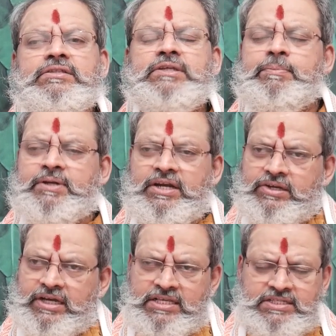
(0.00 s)

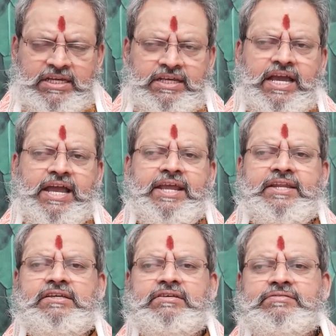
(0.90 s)
చెప్పినట్టుగా
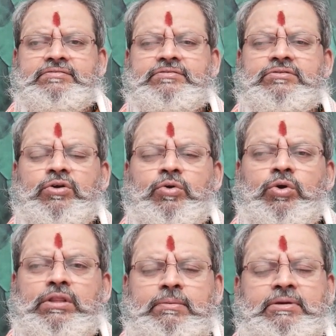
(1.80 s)
జరిగాయని
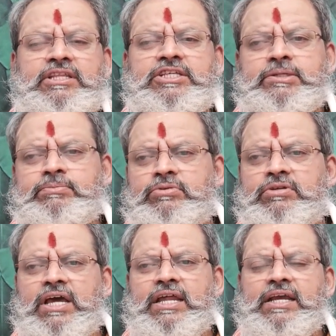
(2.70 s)
కొంతమంది
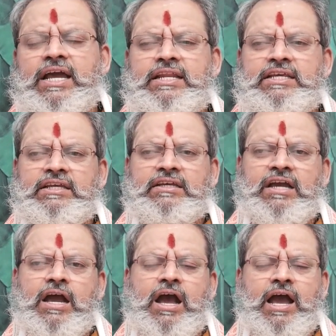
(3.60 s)
చెప్తున్నారు కానీ
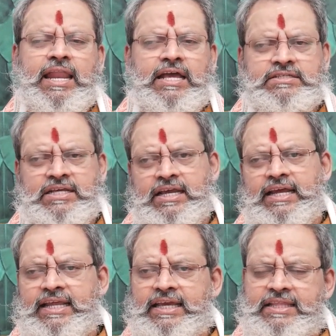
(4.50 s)
ఇంకా అలా
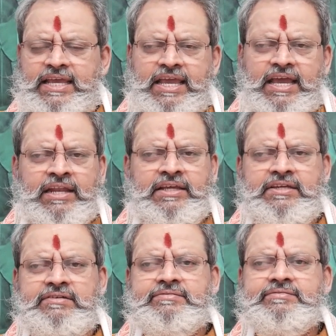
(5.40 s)
జరగలేదే అని
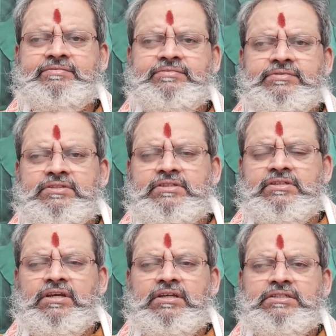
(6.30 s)

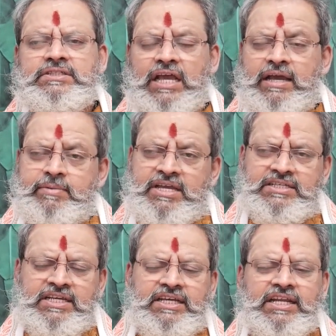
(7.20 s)
సగమే
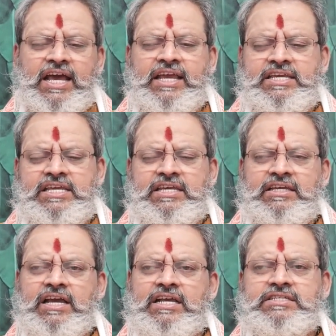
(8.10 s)
జరిగినాయి
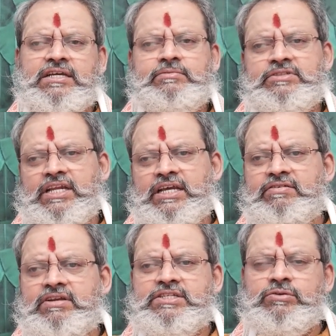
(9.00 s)
ఇంకా సగం
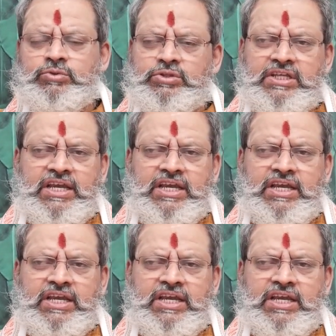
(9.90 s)
జరగవలసి ఉంది